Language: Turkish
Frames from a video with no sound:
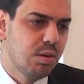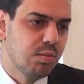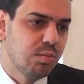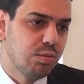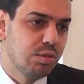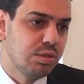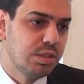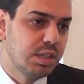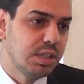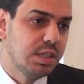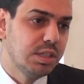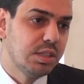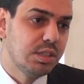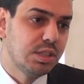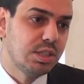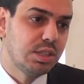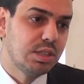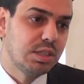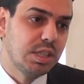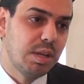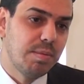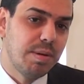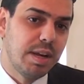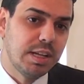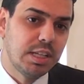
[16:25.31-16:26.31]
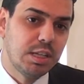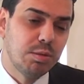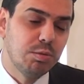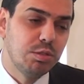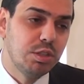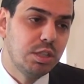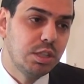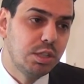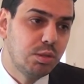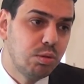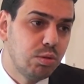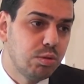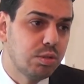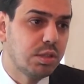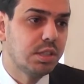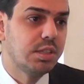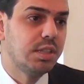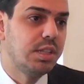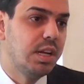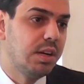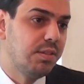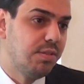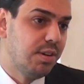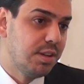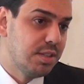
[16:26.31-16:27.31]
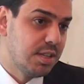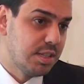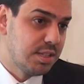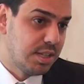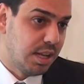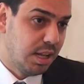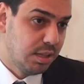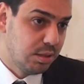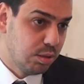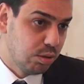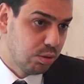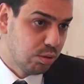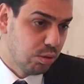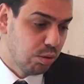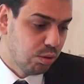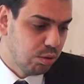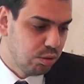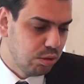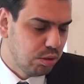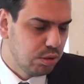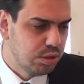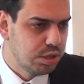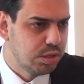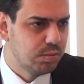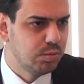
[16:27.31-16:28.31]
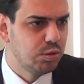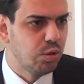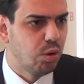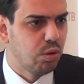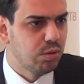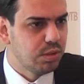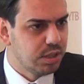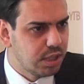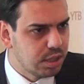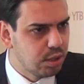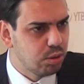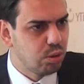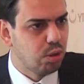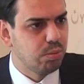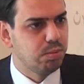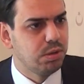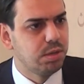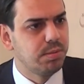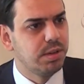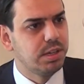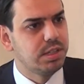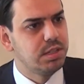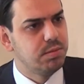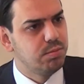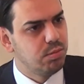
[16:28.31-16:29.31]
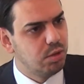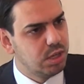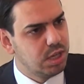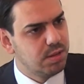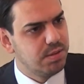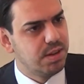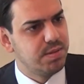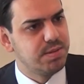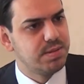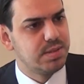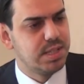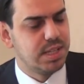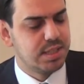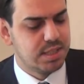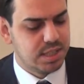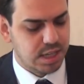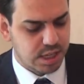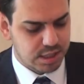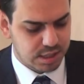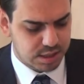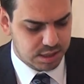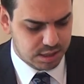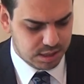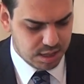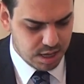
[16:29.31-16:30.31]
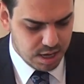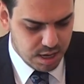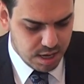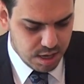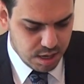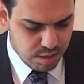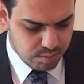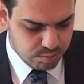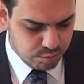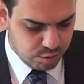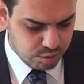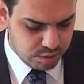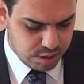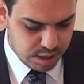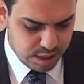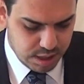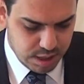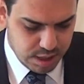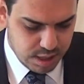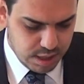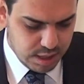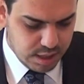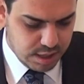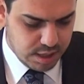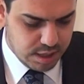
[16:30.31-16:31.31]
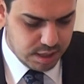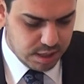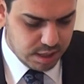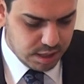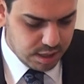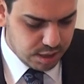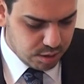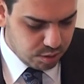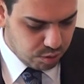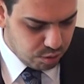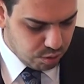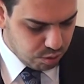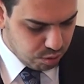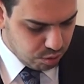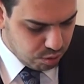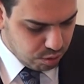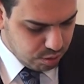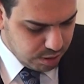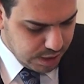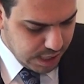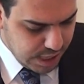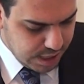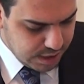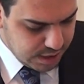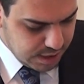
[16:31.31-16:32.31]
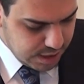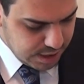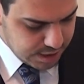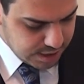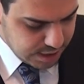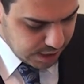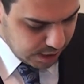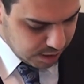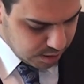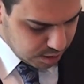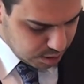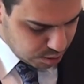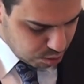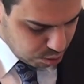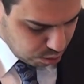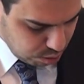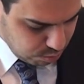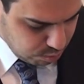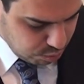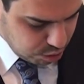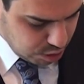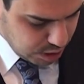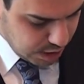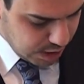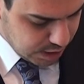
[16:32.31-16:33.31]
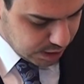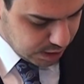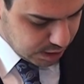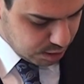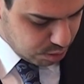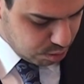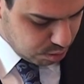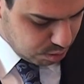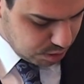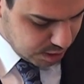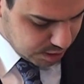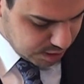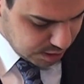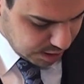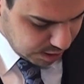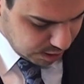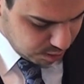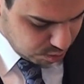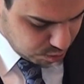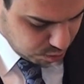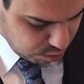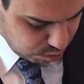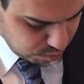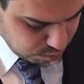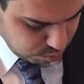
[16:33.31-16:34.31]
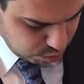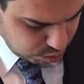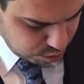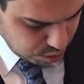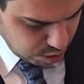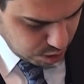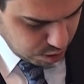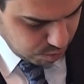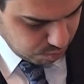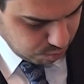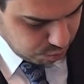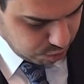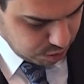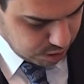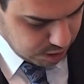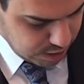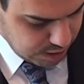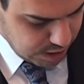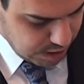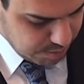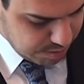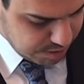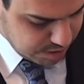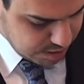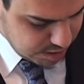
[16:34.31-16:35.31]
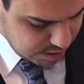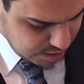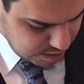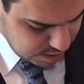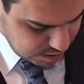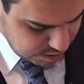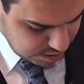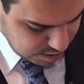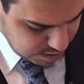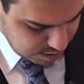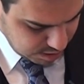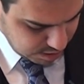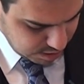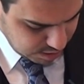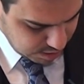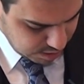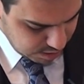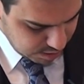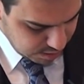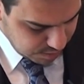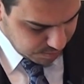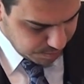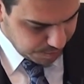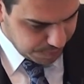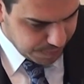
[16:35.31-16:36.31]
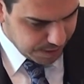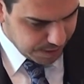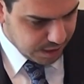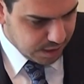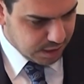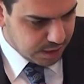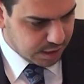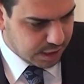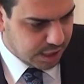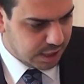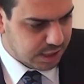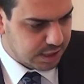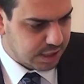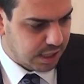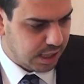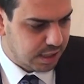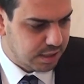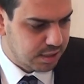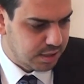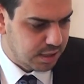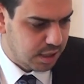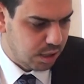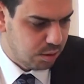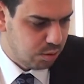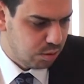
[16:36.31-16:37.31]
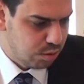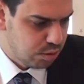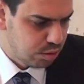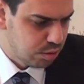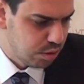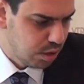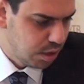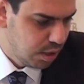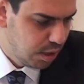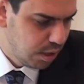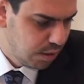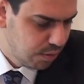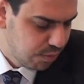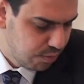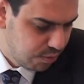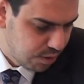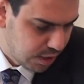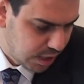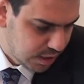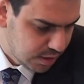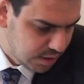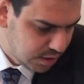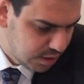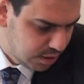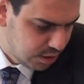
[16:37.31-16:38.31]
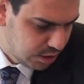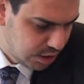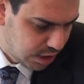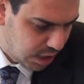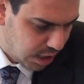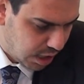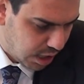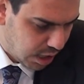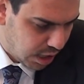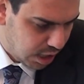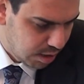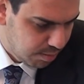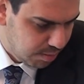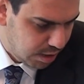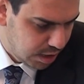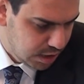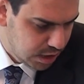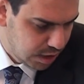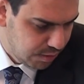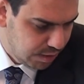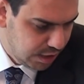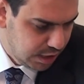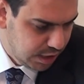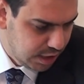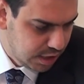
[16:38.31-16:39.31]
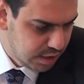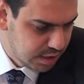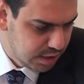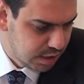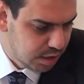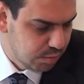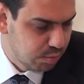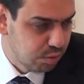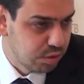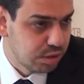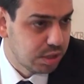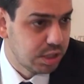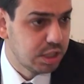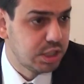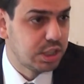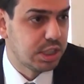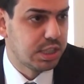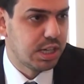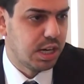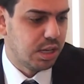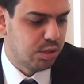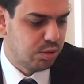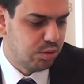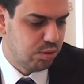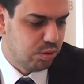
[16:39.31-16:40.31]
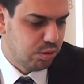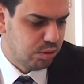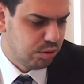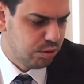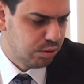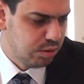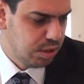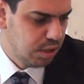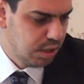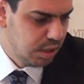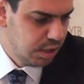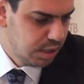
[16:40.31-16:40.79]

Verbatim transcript: Bunların dışında belki bunun 2-3 katı daha fazla saldırı da oluyor. Şimdi onları da toplamak için böyle web sitesi açtık. Burada e, gün gün nerede ne saldırısı olmuş, hangi türde saldırı olmuş bunların hepsini e, kayıt altına alıyoruz. Fransızca, Almanca ve İngilizce de bunları çıkartıyoruz.